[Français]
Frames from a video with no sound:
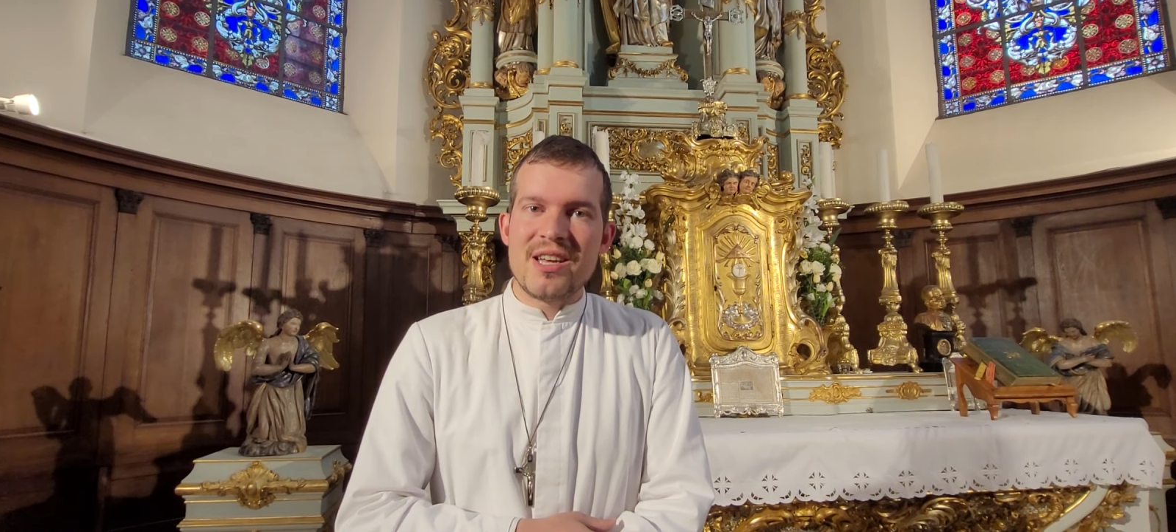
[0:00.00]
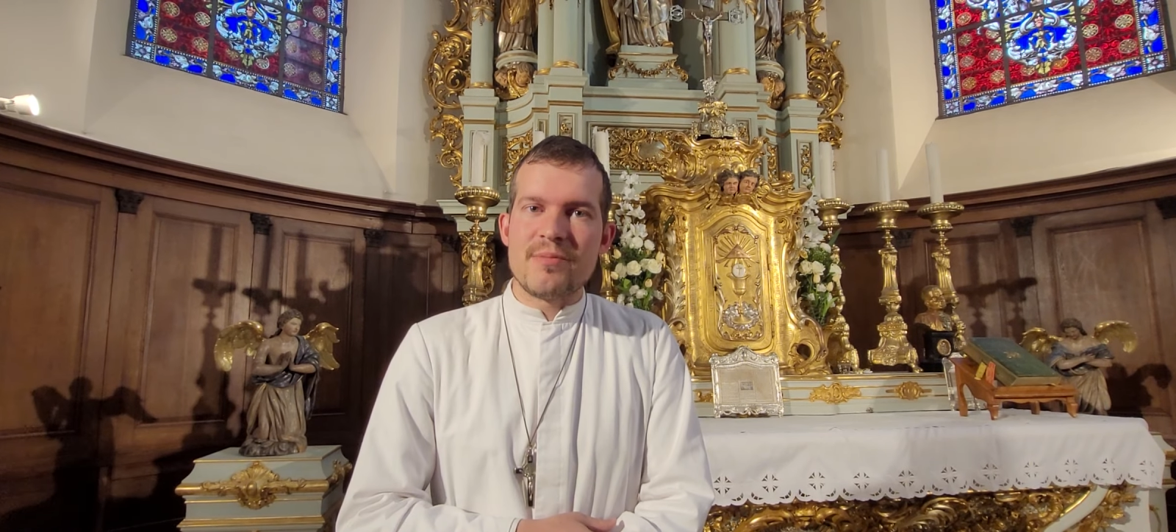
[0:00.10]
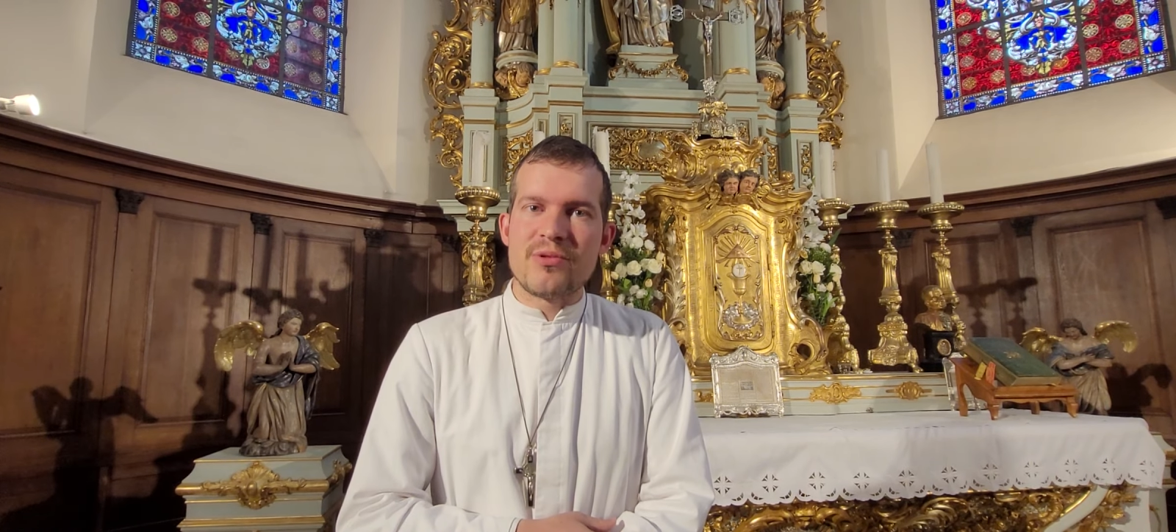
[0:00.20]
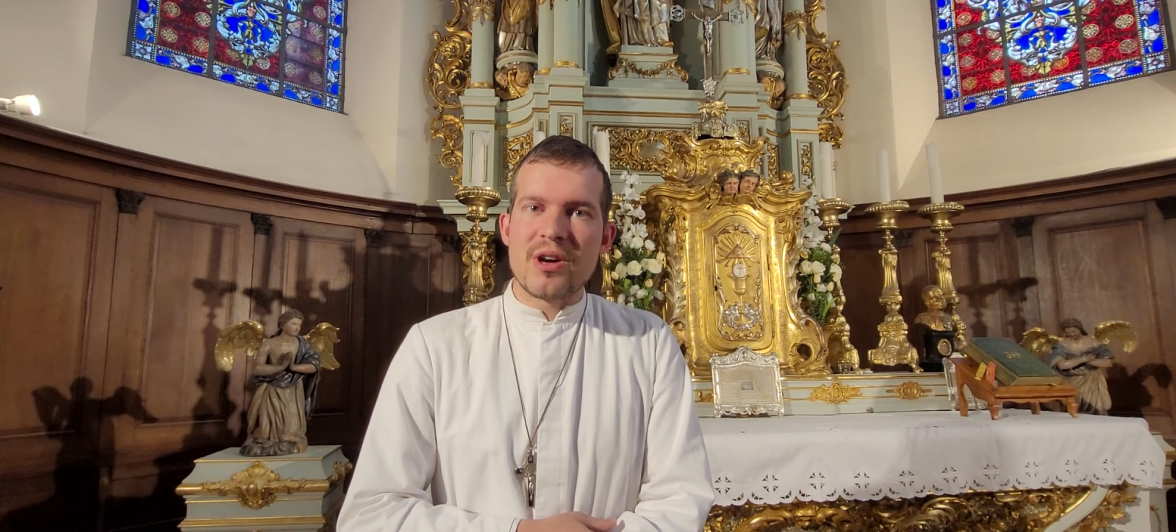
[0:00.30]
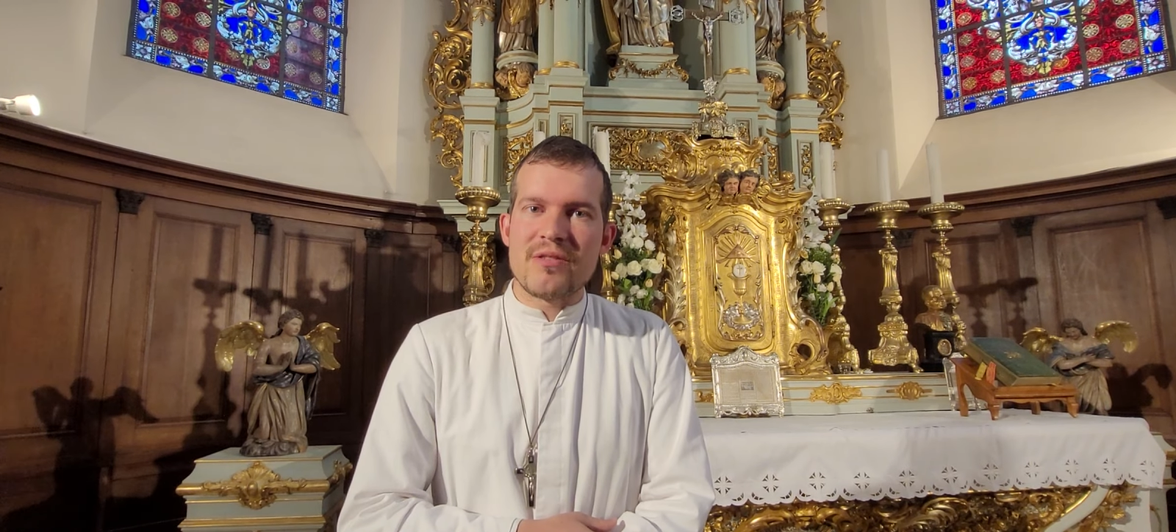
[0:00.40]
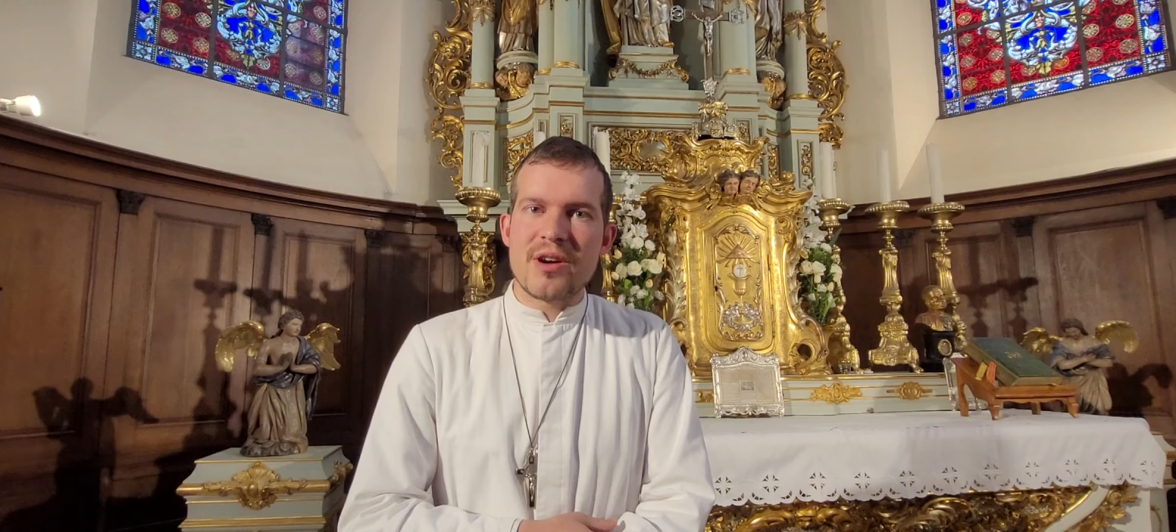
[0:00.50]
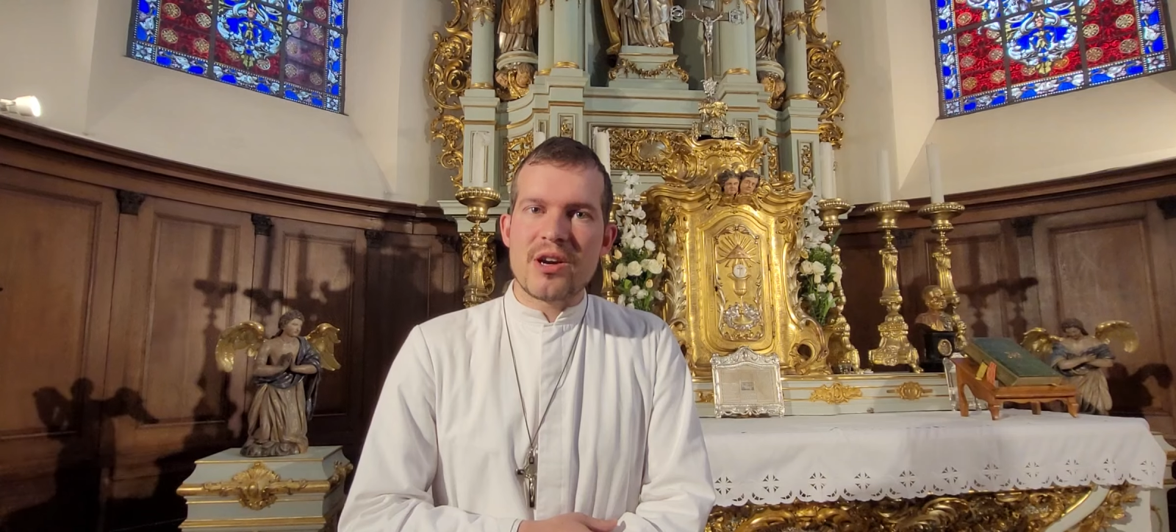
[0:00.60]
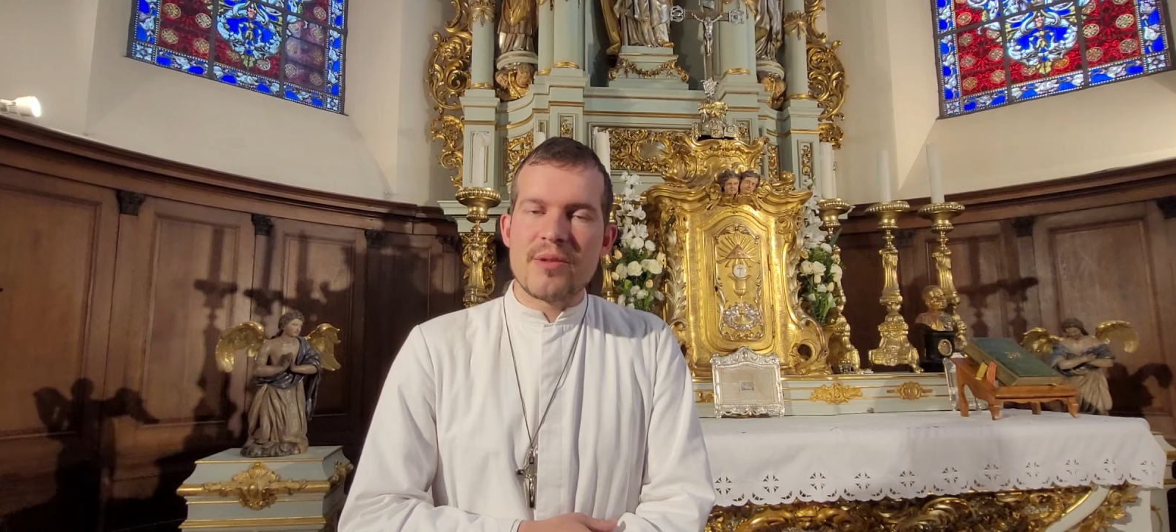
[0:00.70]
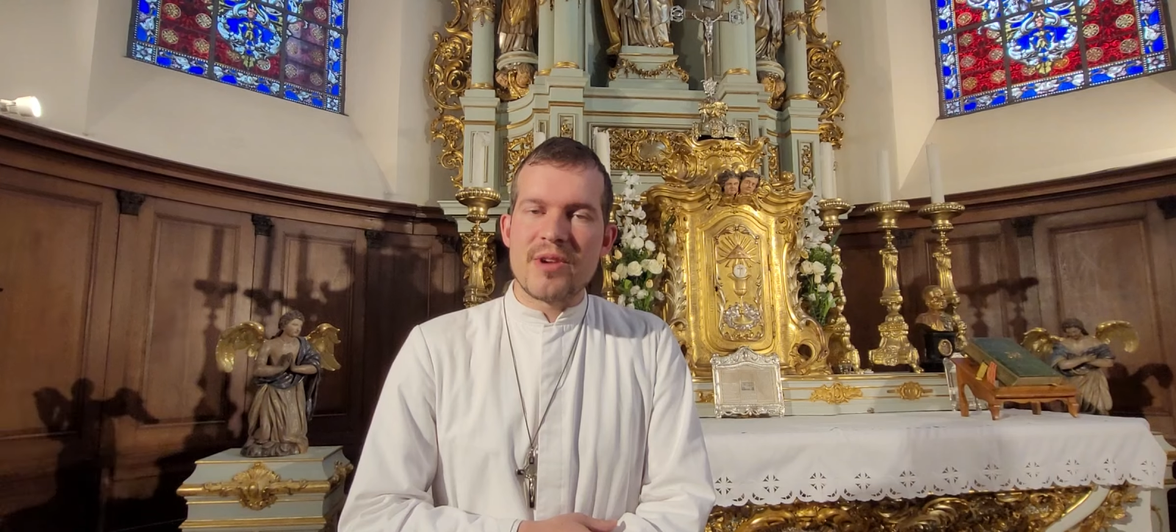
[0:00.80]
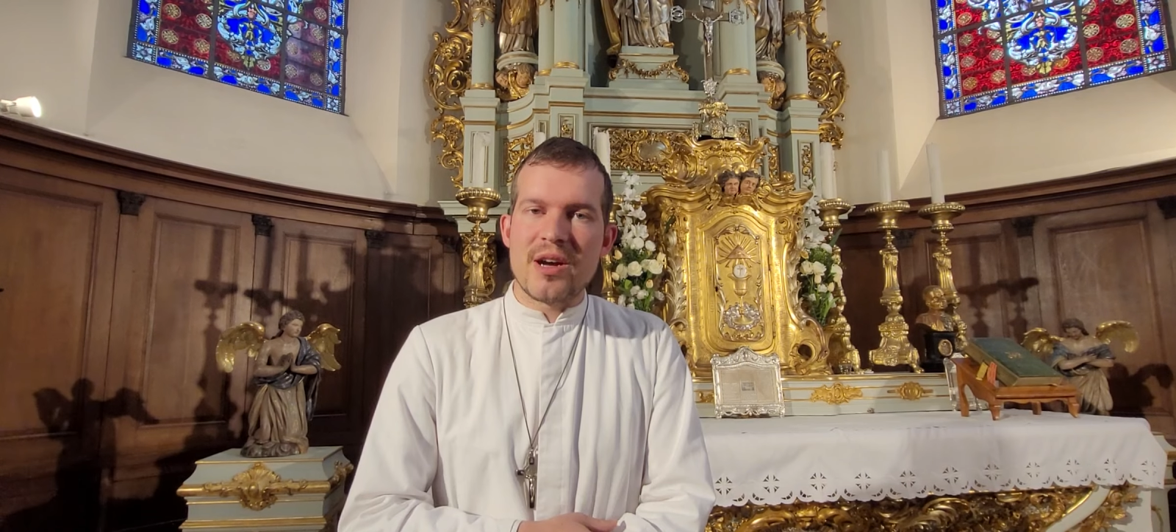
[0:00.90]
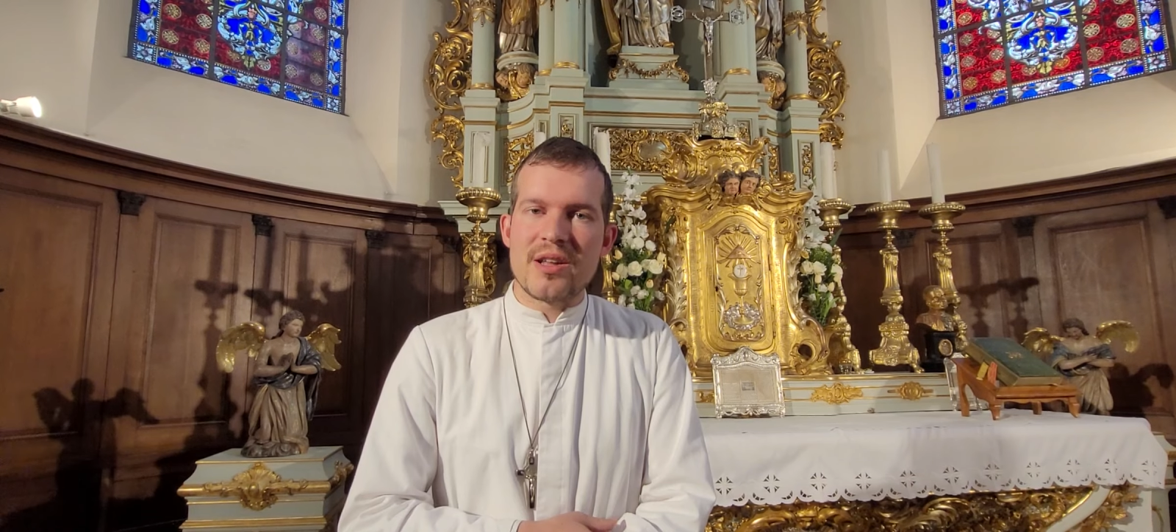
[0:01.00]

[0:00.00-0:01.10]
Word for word: et pour avoir comme